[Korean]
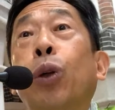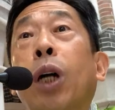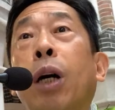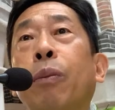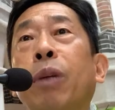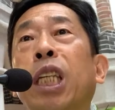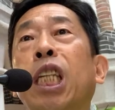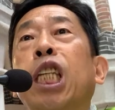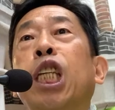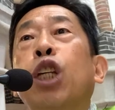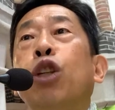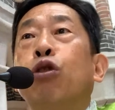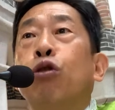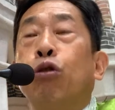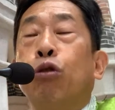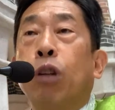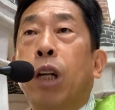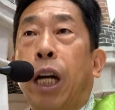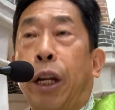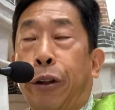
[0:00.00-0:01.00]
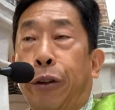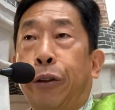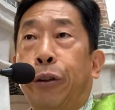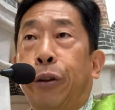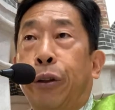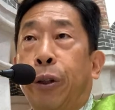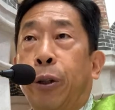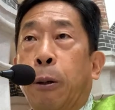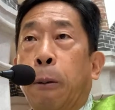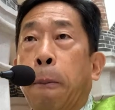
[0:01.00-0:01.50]
가면 이기주의로 가는 거예요.
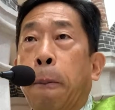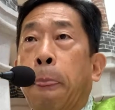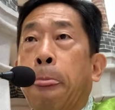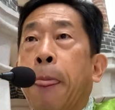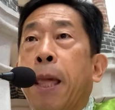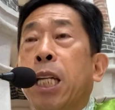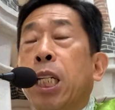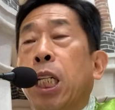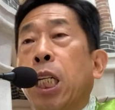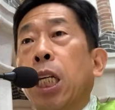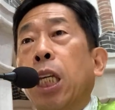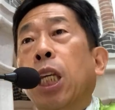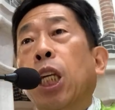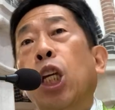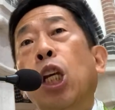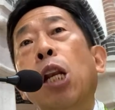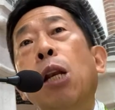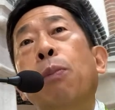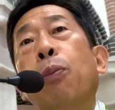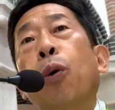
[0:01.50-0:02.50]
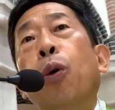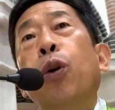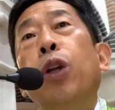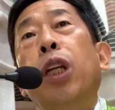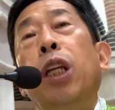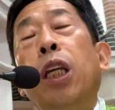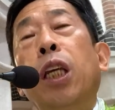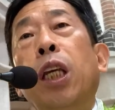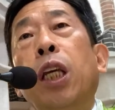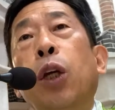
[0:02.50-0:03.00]

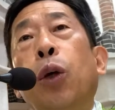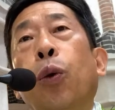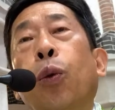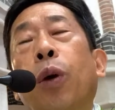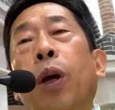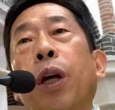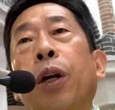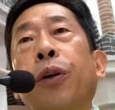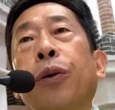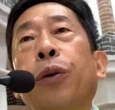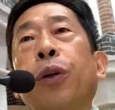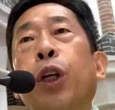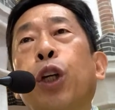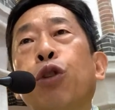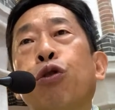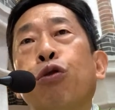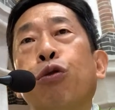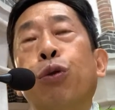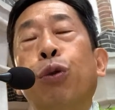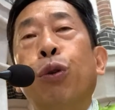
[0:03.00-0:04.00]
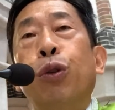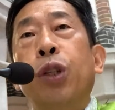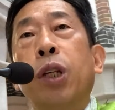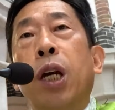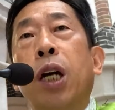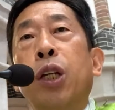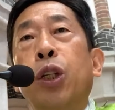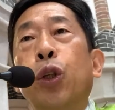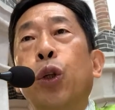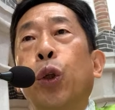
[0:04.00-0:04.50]
일본이 왜 그렇게
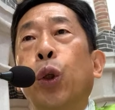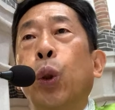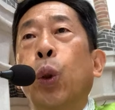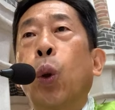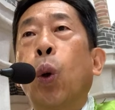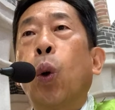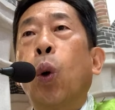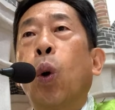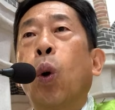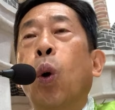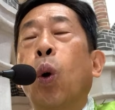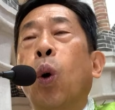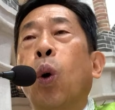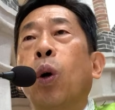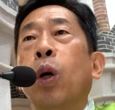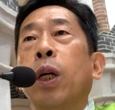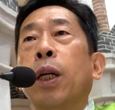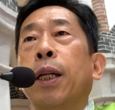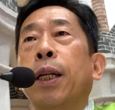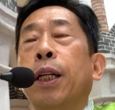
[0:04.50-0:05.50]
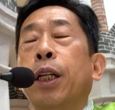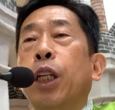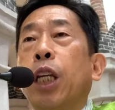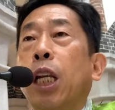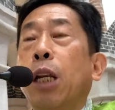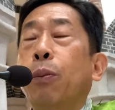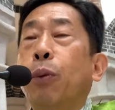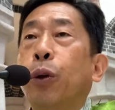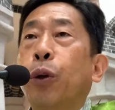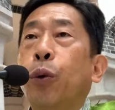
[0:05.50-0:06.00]
축소지향적이고
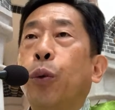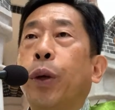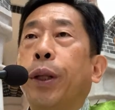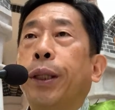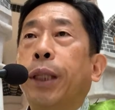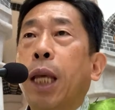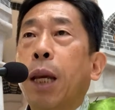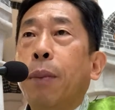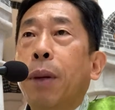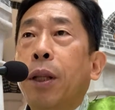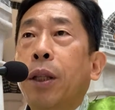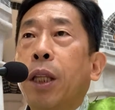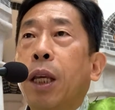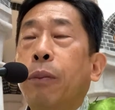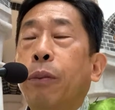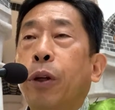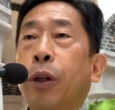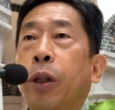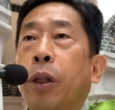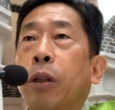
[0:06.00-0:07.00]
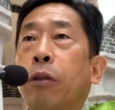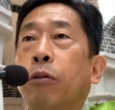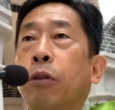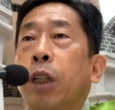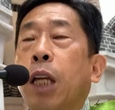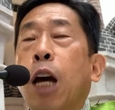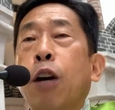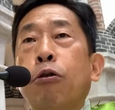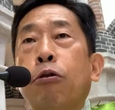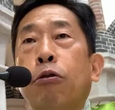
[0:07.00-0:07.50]
일본은 왜 때만 되면 우리
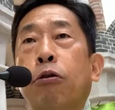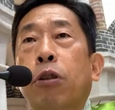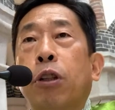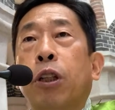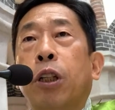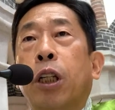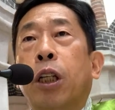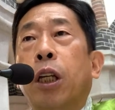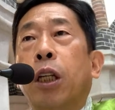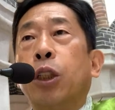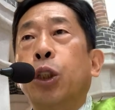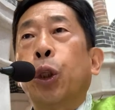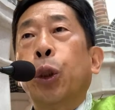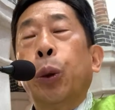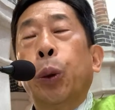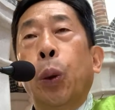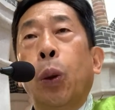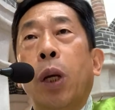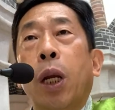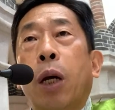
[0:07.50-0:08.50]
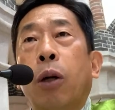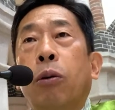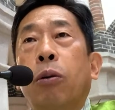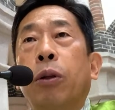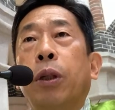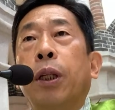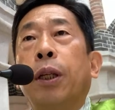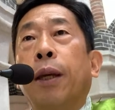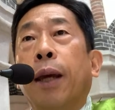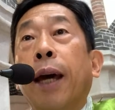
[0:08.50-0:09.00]
한국을 이렇게 쳐들어오려고
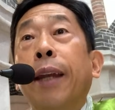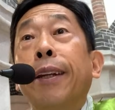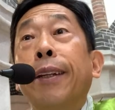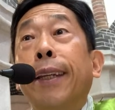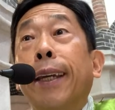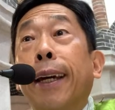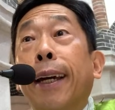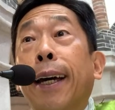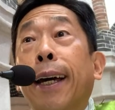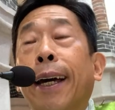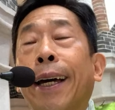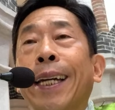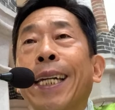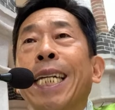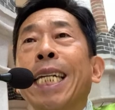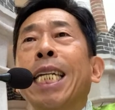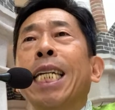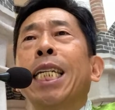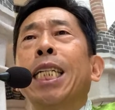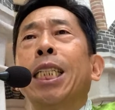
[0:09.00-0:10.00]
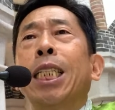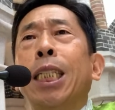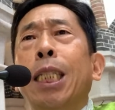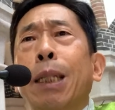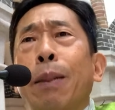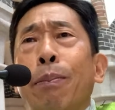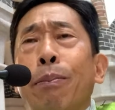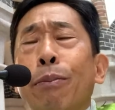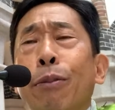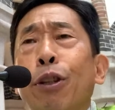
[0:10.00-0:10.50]
이렇게 하느냐
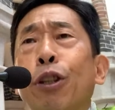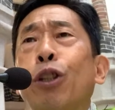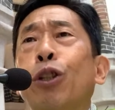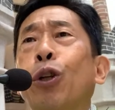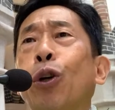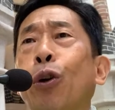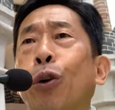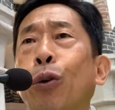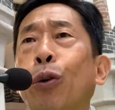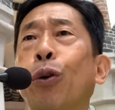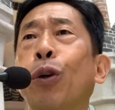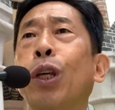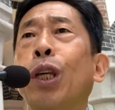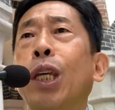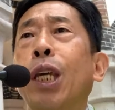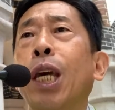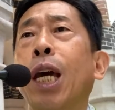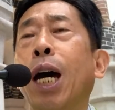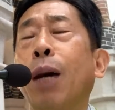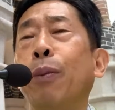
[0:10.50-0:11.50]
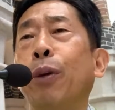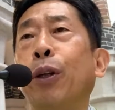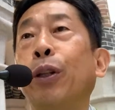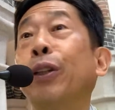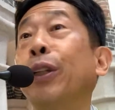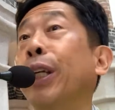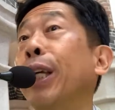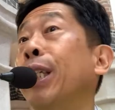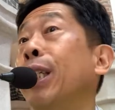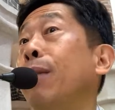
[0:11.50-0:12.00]
심리적으로 이해하면
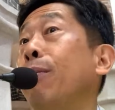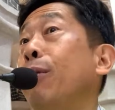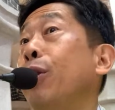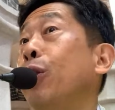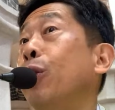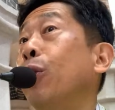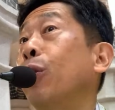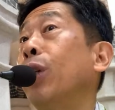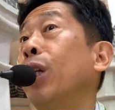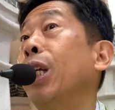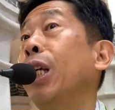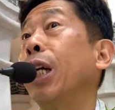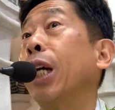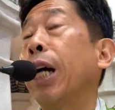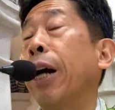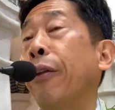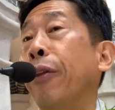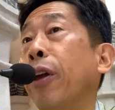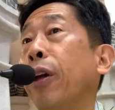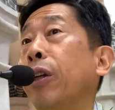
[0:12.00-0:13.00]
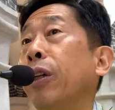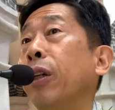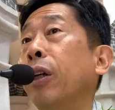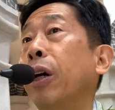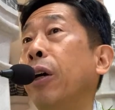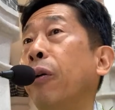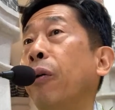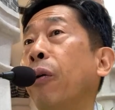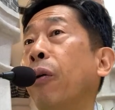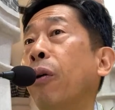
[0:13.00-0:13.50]
그게 심리적으로 이해가
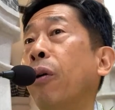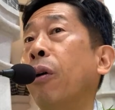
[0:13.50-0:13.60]
간다니까요.